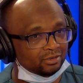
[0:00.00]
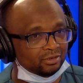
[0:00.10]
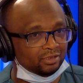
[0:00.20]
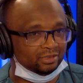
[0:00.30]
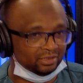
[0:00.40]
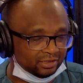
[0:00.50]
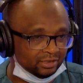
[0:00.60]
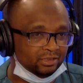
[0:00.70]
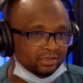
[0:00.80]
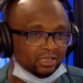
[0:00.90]

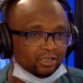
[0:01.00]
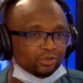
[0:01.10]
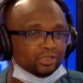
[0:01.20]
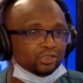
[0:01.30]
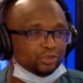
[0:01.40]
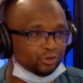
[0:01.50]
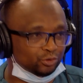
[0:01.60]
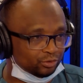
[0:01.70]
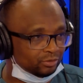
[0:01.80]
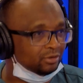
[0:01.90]
ici. Ils il y a des
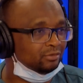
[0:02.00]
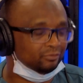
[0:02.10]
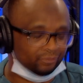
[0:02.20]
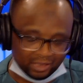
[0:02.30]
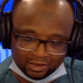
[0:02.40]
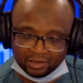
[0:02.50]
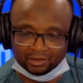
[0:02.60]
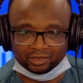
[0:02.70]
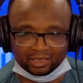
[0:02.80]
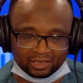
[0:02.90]
fonds. Voilà,
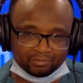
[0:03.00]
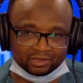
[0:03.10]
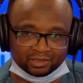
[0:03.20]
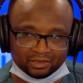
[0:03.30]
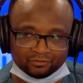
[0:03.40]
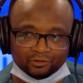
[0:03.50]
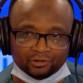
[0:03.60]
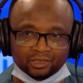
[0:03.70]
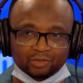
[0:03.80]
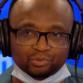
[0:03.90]
ils rapatrient des fonds
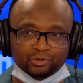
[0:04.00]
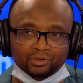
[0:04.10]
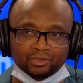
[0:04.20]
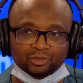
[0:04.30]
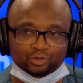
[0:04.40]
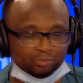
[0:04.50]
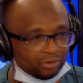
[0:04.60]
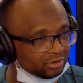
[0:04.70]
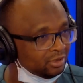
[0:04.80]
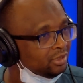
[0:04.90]
et puis
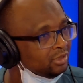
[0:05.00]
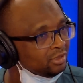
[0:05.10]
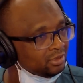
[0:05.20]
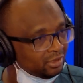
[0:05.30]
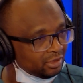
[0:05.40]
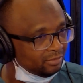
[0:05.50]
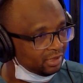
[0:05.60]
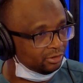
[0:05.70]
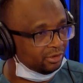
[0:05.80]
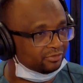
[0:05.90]
supportent des éléments
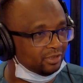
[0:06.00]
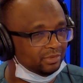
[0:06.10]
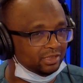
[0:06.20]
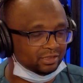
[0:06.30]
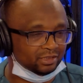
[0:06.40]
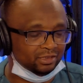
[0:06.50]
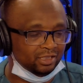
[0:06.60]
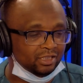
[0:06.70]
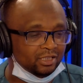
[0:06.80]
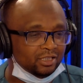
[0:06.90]
de leur famille ici.
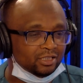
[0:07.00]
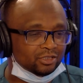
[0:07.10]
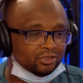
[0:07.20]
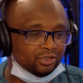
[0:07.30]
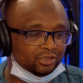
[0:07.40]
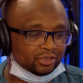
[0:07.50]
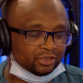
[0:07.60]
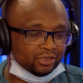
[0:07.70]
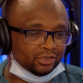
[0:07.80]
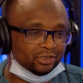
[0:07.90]
Donc,
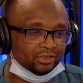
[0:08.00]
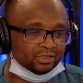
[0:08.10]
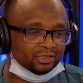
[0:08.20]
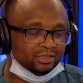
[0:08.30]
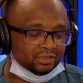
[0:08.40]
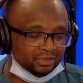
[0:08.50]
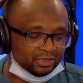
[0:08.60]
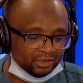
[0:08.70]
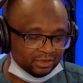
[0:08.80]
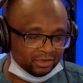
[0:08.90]
euh, si des
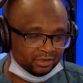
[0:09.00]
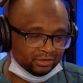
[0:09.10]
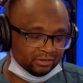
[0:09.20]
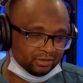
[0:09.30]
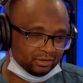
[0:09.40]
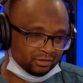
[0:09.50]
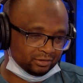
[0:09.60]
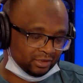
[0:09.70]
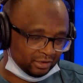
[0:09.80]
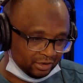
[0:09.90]
Guinéens,
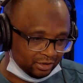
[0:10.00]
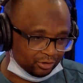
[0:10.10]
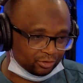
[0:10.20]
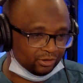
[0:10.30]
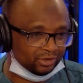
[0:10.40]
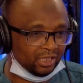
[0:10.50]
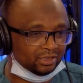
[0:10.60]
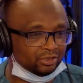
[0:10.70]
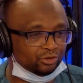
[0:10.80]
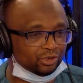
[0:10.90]
ces Guinéens sont en
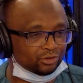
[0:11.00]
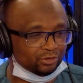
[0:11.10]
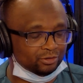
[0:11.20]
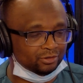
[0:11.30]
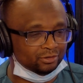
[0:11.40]
situation